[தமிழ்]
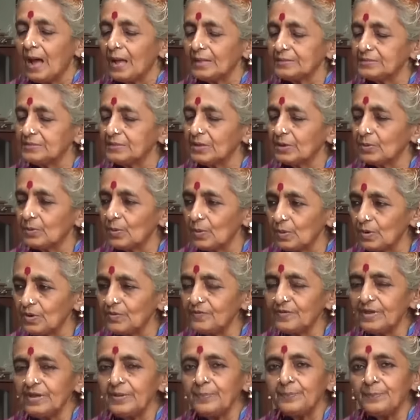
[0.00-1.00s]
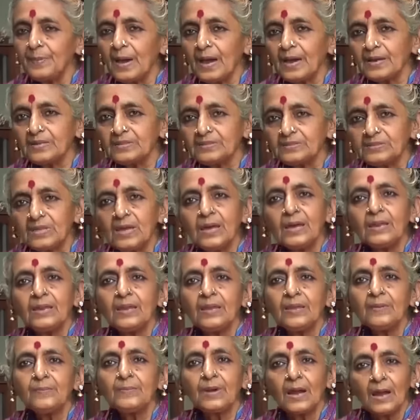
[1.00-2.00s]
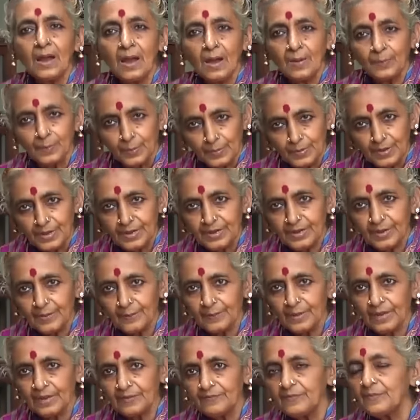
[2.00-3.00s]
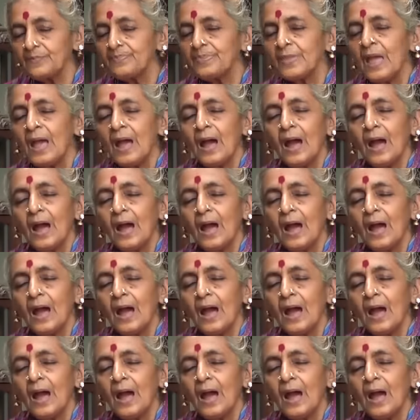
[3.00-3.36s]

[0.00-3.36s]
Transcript: அந்த குருவை பார்த்தாலே மகா புண்ணியம் எனவும்